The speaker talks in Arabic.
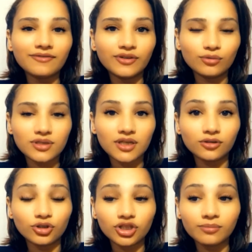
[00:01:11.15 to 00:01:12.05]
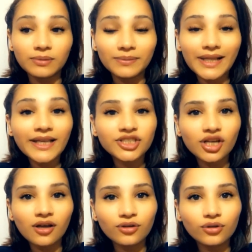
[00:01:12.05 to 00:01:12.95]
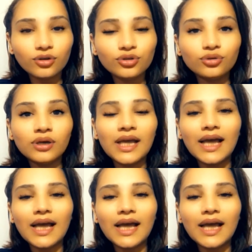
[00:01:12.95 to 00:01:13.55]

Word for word: 2019 من بدايه شهر يونيو